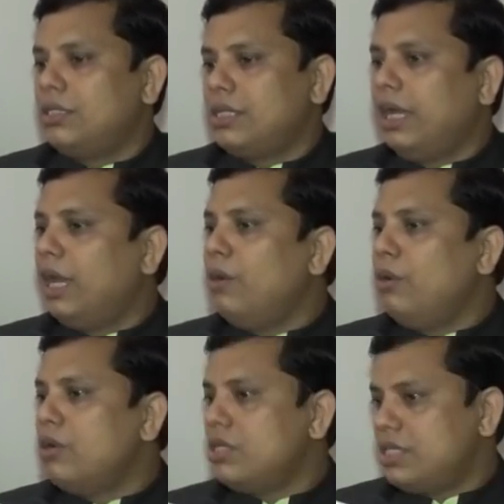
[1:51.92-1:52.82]
সিঙ্গেল
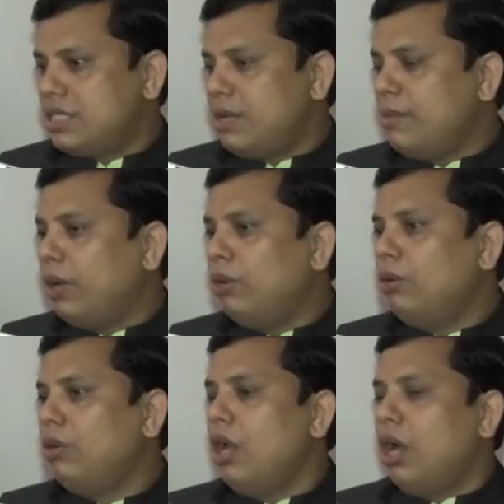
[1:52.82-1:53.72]
উইন্ডো সিস্টেম সিস্টেম
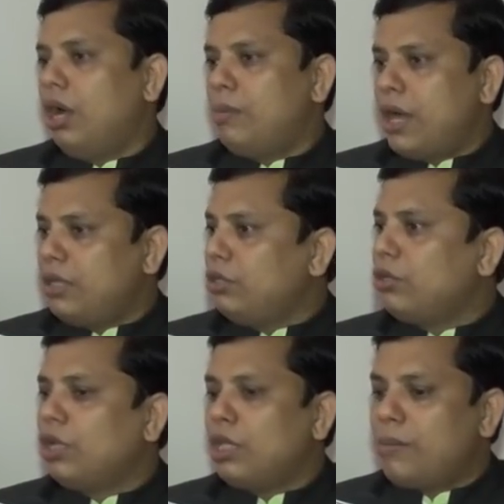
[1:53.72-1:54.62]
এগুলো ভারতীয়
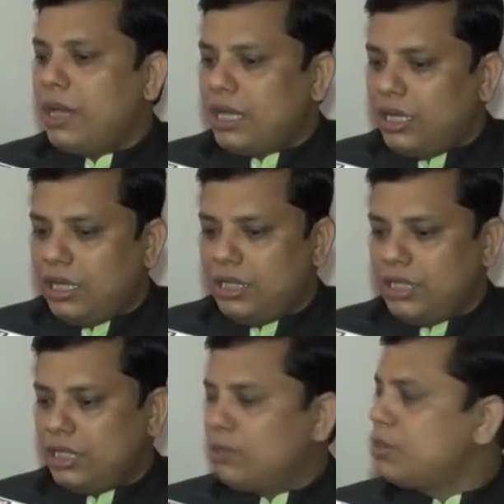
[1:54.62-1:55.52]
জনতা পার্টি
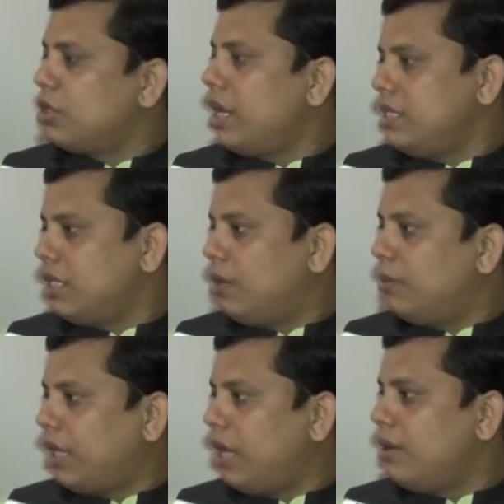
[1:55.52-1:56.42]
যে সমস্ত রাজ্যে
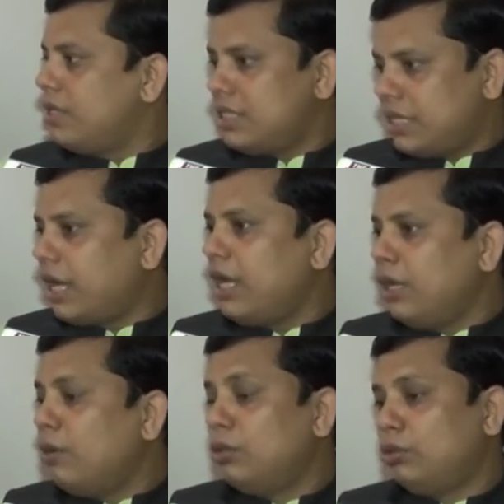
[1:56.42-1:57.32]
ক্ষমতায় রয়েছে সেখানে
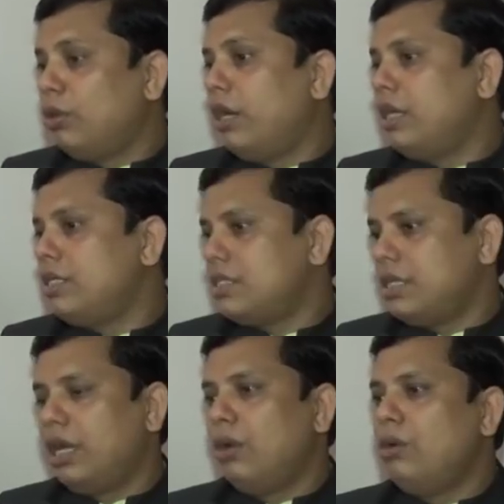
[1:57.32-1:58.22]
এগুলো শুরু হয়েছে
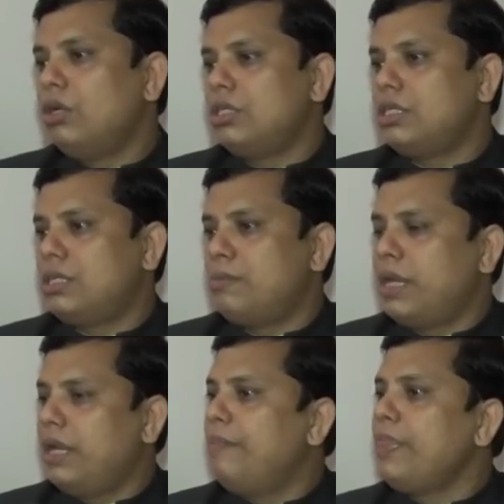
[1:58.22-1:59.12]
সিঙ্গেল উইন্ডো সিস্টেম মানে